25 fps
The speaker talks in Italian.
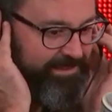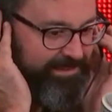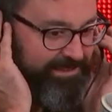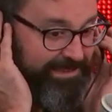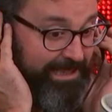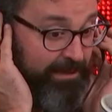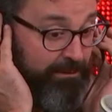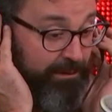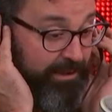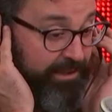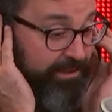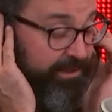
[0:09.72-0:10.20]

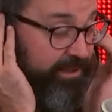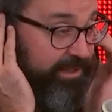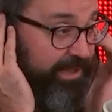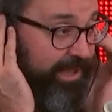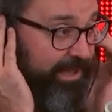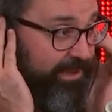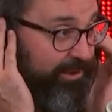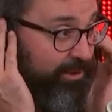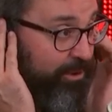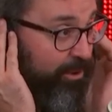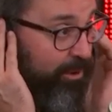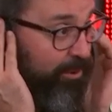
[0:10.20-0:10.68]
stavo
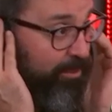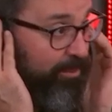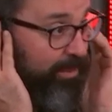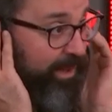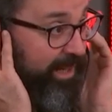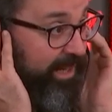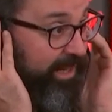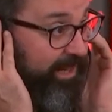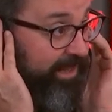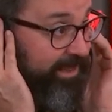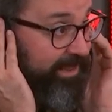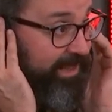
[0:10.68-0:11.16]
recitando
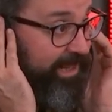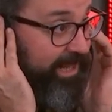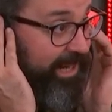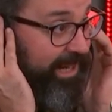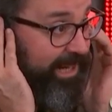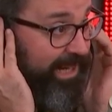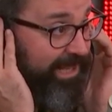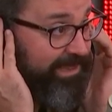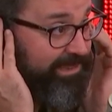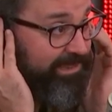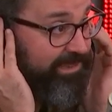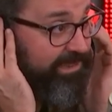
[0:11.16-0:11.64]
per dei
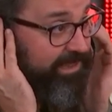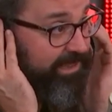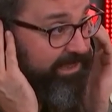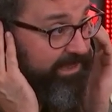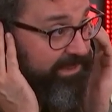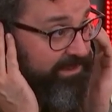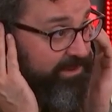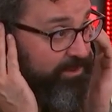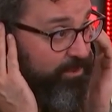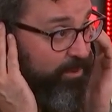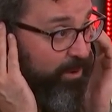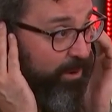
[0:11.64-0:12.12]
ragazzi
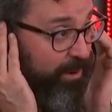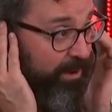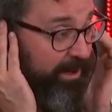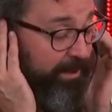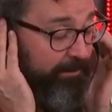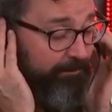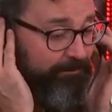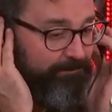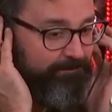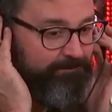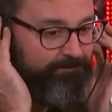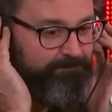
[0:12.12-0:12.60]
delle
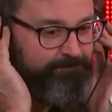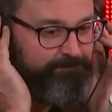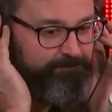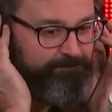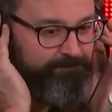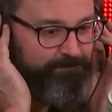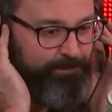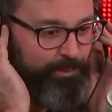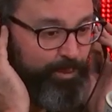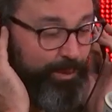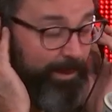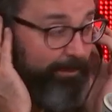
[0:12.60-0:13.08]
scuole.
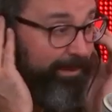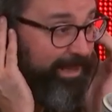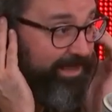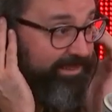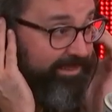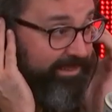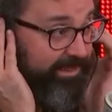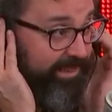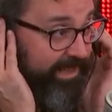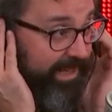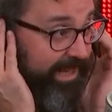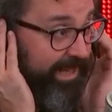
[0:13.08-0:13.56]
Una
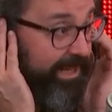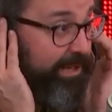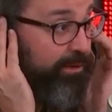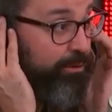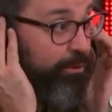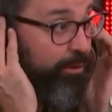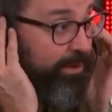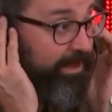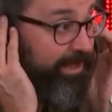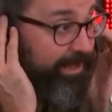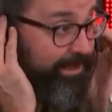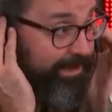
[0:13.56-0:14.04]
mattina
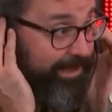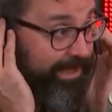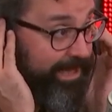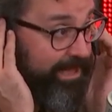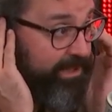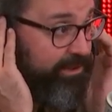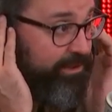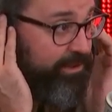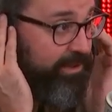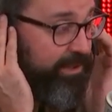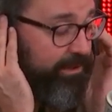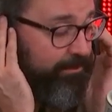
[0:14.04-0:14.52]
erano le
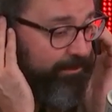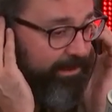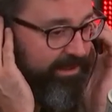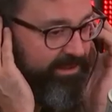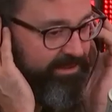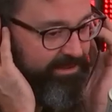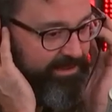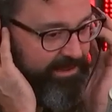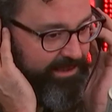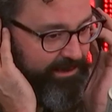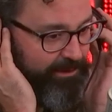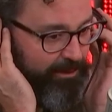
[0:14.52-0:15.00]
10 del
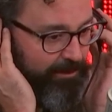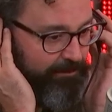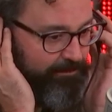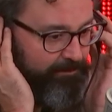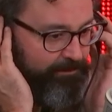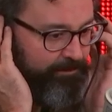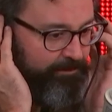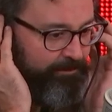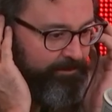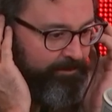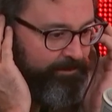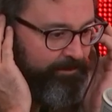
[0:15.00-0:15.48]
mattino.
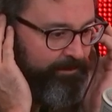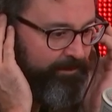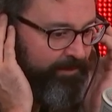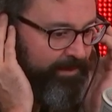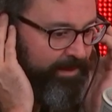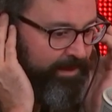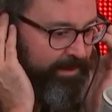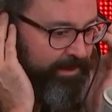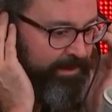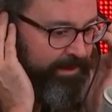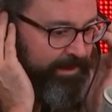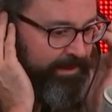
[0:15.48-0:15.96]

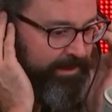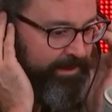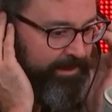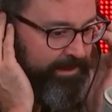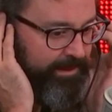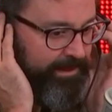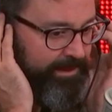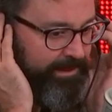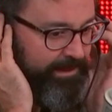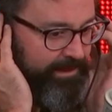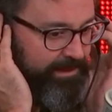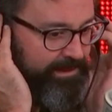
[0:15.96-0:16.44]

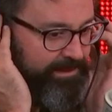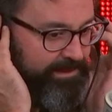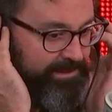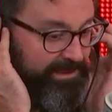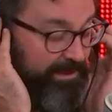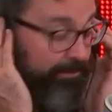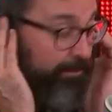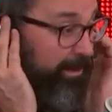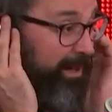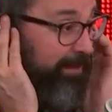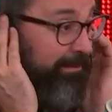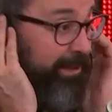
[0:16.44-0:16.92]

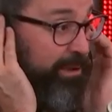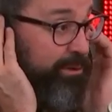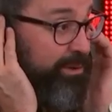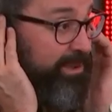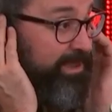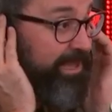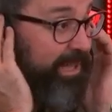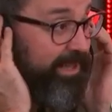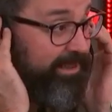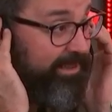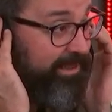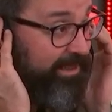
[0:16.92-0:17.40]
Sembravano
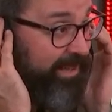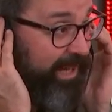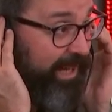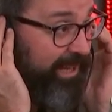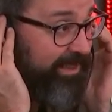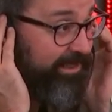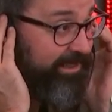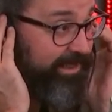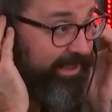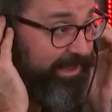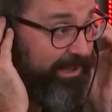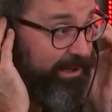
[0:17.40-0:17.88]

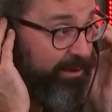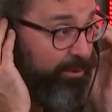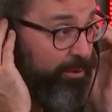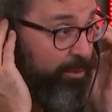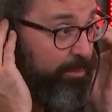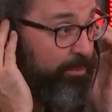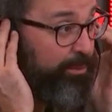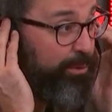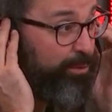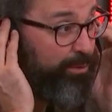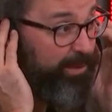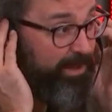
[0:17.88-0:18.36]
scatenati,
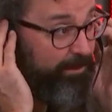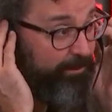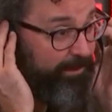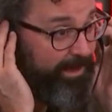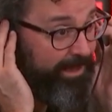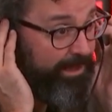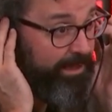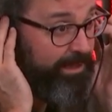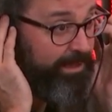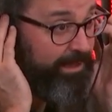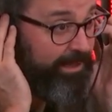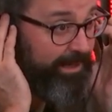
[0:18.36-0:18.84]
erano più di
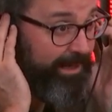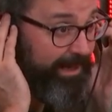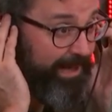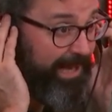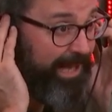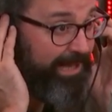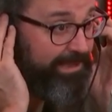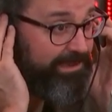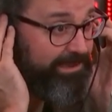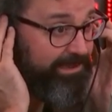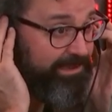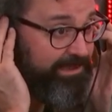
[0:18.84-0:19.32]
mille
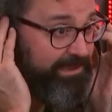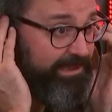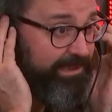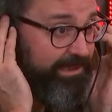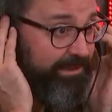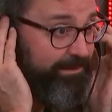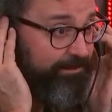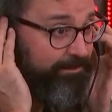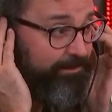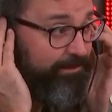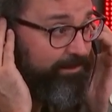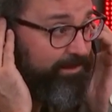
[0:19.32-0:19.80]

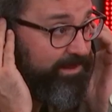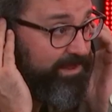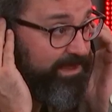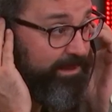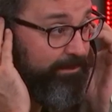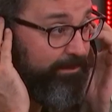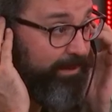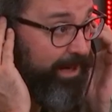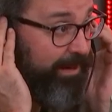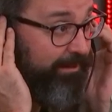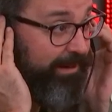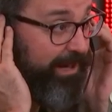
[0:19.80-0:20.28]
ragazzi,
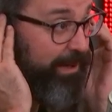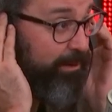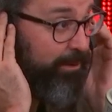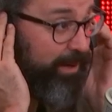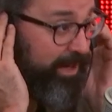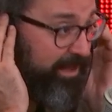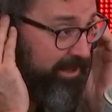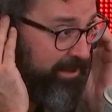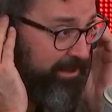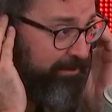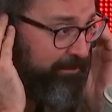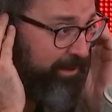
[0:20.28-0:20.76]
sembrava la
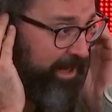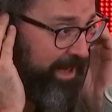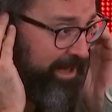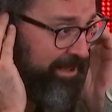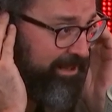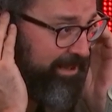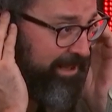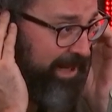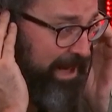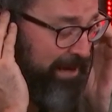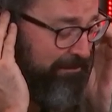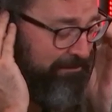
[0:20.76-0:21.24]
guerra del
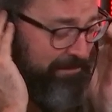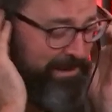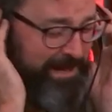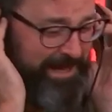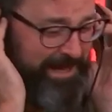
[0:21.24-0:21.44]
Vietnam.